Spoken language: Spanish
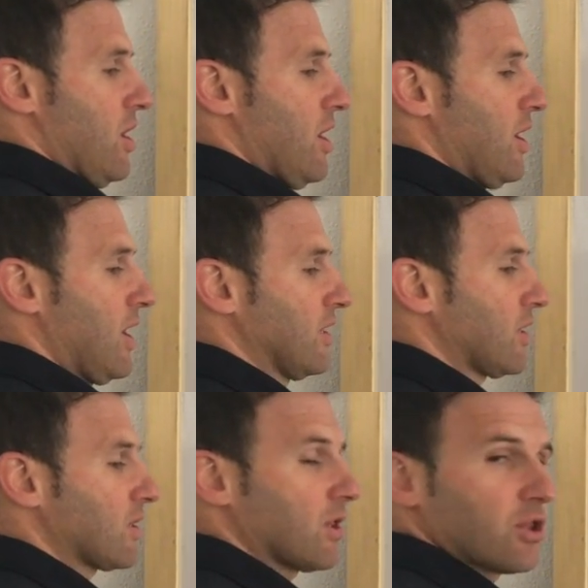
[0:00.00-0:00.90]
la
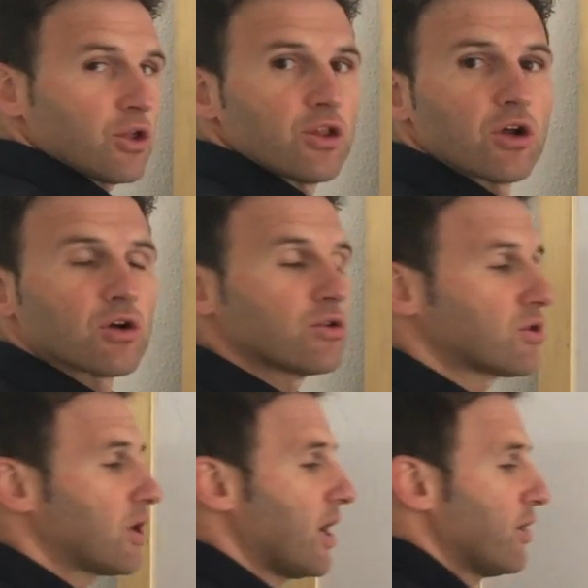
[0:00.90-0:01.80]
intersección de los
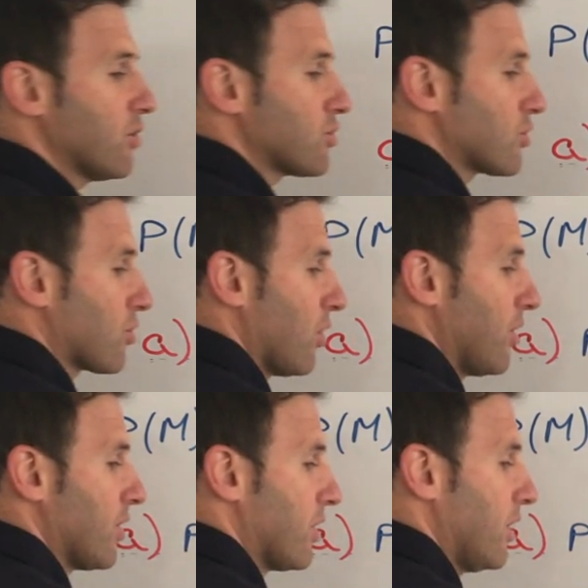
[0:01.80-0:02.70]
contrarios
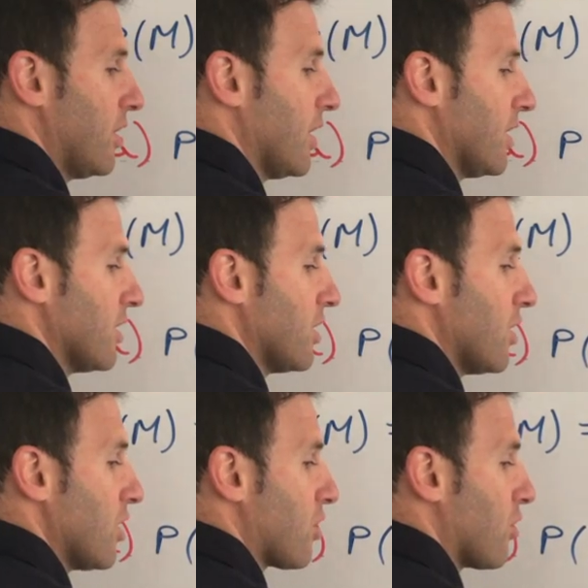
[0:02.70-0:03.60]
coincide
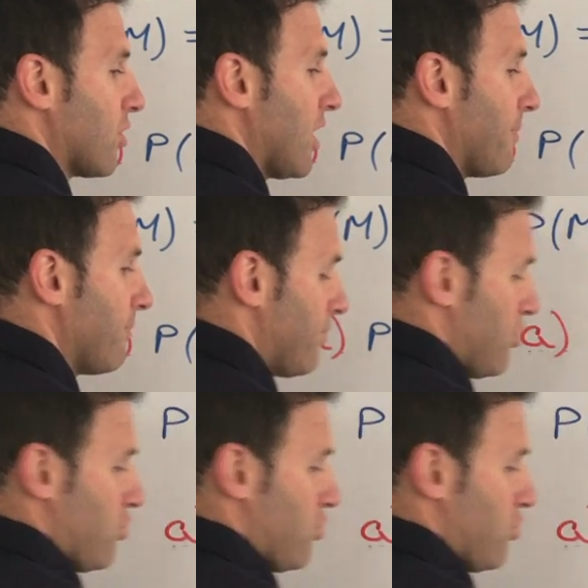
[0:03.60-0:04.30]
con, la,